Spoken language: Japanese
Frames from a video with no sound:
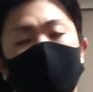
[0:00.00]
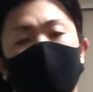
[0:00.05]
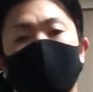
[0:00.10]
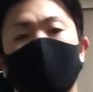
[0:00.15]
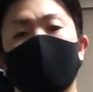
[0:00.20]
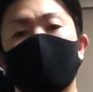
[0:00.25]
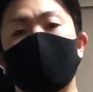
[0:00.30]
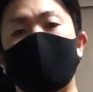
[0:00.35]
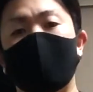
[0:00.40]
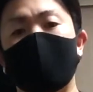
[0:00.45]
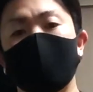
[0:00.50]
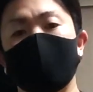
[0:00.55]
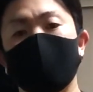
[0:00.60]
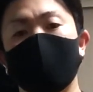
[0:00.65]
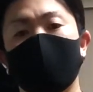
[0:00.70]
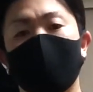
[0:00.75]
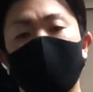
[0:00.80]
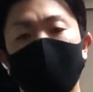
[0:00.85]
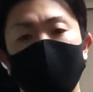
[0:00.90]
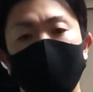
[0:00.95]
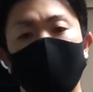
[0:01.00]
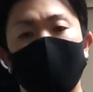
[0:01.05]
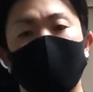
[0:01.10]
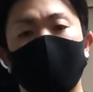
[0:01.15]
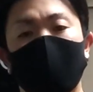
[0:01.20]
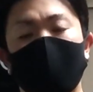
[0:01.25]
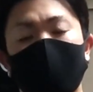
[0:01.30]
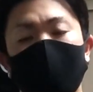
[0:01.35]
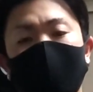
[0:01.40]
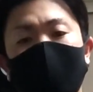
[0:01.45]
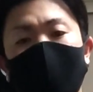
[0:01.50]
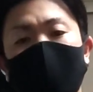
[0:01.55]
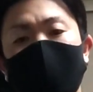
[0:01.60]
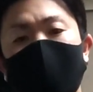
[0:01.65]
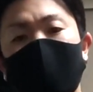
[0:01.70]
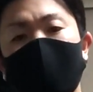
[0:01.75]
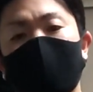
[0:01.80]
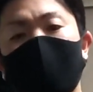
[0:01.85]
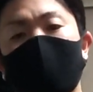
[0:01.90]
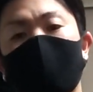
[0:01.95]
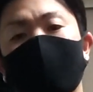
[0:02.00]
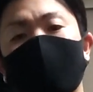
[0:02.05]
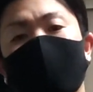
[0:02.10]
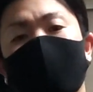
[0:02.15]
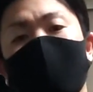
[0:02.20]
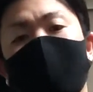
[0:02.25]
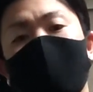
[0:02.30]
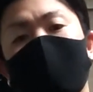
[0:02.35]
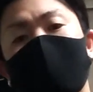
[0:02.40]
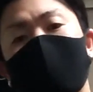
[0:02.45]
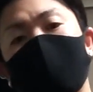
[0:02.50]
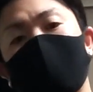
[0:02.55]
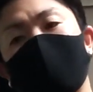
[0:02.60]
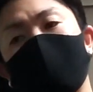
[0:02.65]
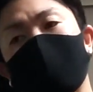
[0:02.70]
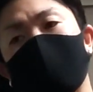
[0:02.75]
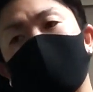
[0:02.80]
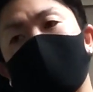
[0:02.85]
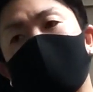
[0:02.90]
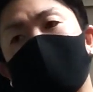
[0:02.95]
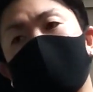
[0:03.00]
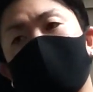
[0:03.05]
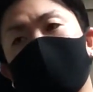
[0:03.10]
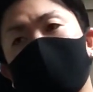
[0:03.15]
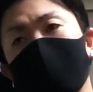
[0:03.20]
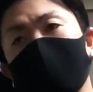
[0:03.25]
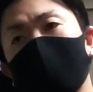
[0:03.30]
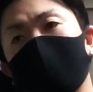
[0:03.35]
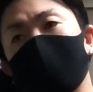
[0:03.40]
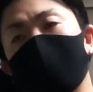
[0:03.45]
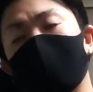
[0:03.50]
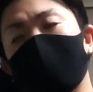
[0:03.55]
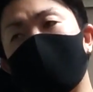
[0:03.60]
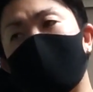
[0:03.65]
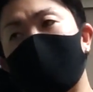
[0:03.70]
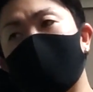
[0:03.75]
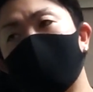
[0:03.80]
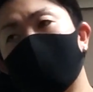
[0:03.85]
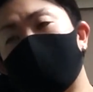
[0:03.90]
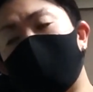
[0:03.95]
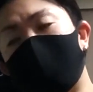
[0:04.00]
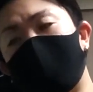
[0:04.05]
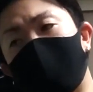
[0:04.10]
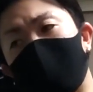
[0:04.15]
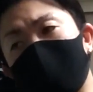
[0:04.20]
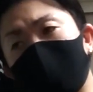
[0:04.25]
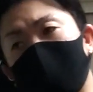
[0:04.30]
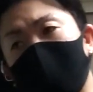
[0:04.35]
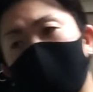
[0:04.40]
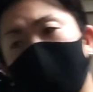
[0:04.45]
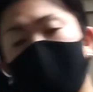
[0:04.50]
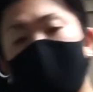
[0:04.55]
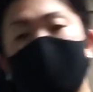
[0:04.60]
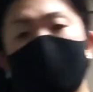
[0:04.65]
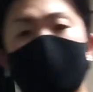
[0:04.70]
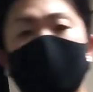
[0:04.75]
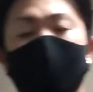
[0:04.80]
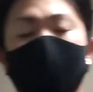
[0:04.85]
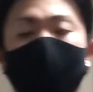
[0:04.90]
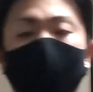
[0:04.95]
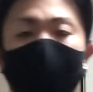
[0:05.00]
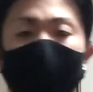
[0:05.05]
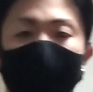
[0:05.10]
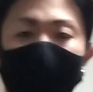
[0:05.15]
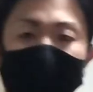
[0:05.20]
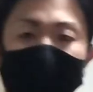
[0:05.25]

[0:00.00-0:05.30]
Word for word: スローホールド僕がやってるトレーニング法を行う上でですね大事なこと